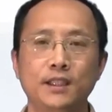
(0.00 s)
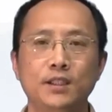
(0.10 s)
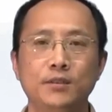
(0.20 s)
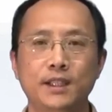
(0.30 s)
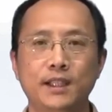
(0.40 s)

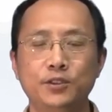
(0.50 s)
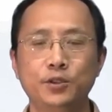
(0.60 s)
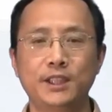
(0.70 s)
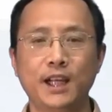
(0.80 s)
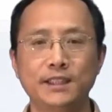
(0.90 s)
那么当然，最
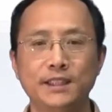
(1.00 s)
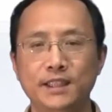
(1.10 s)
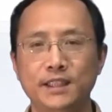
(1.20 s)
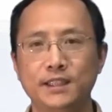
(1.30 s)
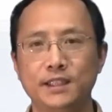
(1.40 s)
常见
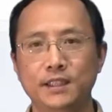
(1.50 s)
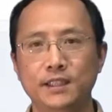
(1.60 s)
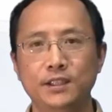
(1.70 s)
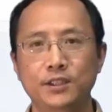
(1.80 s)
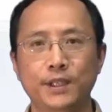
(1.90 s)
的是
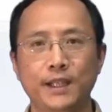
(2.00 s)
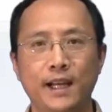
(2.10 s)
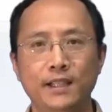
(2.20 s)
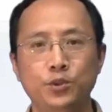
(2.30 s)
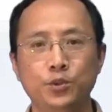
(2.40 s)
有
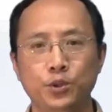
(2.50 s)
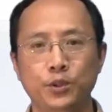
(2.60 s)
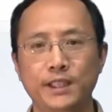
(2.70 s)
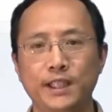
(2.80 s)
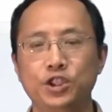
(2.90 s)
两组对
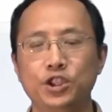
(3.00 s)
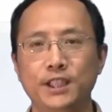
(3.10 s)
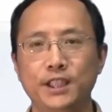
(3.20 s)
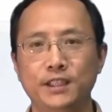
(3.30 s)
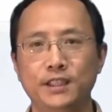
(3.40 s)
象之
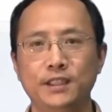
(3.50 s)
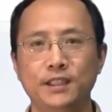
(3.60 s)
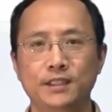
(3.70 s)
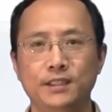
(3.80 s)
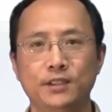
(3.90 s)
间
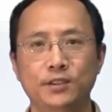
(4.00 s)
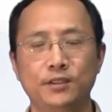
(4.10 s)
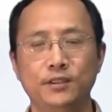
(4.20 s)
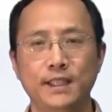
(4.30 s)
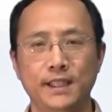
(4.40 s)
的这种
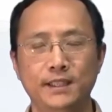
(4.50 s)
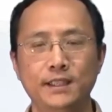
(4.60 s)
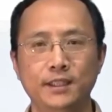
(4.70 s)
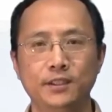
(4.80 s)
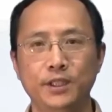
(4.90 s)
联系
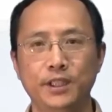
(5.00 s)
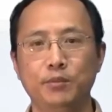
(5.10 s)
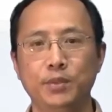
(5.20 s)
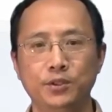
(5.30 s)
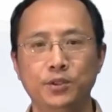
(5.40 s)
和对应，
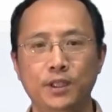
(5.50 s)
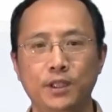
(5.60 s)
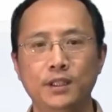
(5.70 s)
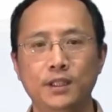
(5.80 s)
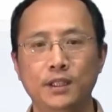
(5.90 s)
比如说
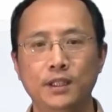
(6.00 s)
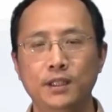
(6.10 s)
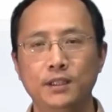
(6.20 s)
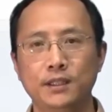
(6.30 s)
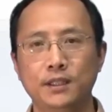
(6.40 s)

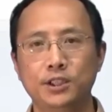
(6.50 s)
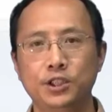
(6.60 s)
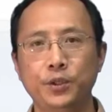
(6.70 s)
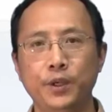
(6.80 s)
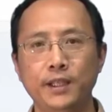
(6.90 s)
这个
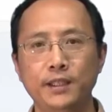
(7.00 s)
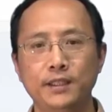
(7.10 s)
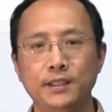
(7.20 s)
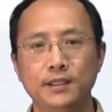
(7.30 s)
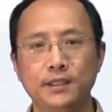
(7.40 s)
职员
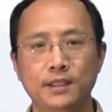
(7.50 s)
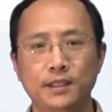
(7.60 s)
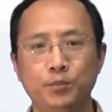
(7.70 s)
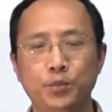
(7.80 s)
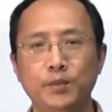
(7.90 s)
和
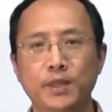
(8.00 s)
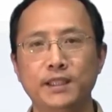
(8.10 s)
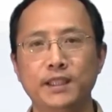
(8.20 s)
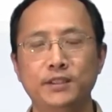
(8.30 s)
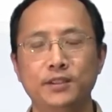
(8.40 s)
部门
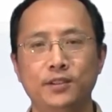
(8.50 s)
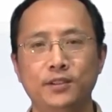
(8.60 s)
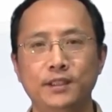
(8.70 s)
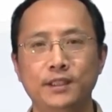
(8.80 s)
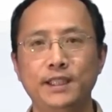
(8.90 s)
的一种
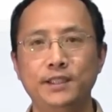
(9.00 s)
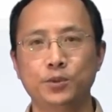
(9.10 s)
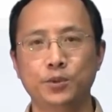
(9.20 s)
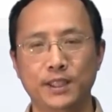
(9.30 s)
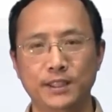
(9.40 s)
隶属
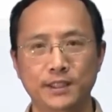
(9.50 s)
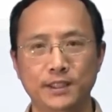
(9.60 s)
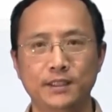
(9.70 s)
关系。